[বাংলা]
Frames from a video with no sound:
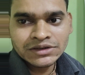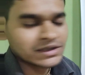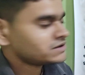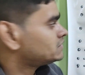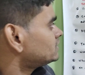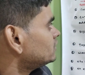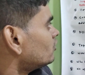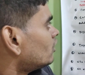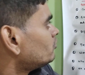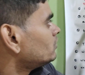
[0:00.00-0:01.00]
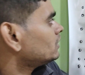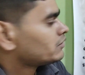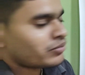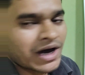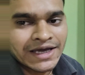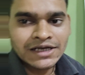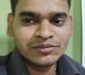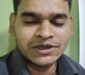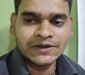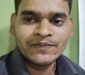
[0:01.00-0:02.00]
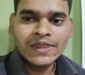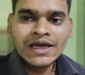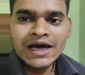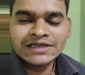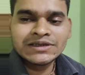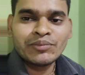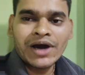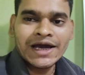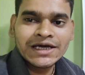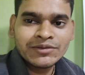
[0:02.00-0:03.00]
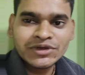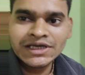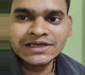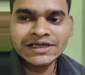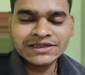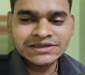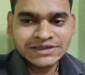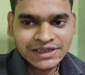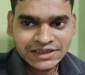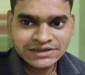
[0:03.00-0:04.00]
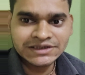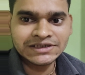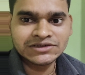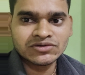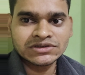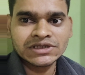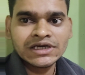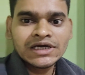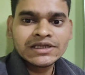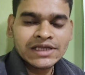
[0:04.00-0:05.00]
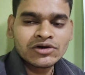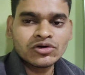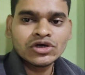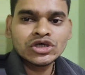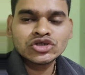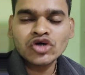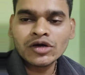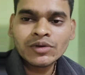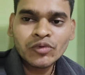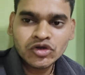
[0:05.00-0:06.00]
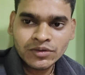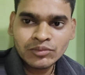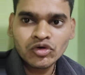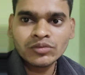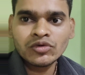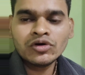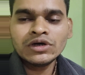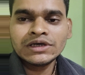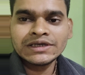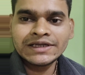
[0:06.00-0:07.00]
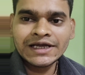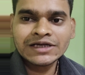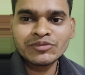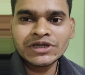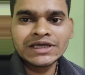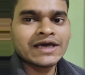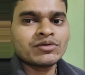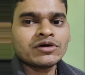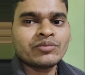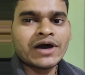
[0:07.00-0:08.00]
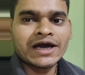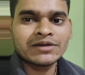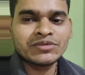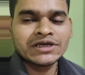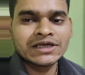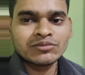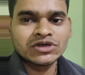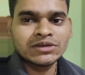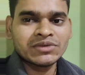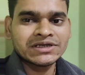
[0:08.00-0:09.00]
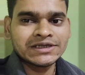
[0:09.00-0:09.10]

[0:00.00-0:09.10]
ডেনসিটি অফ ফায়ার ব্রিক আচ্ছা ফায়ার ব্রিকের ডেনসিটি এখানে জিজ্ঞেস করেছে দেখো সর্বপ্রথমে বলবো রেড ব্রিক এবং ফায়ার ব্রিকের মধ্যে মেন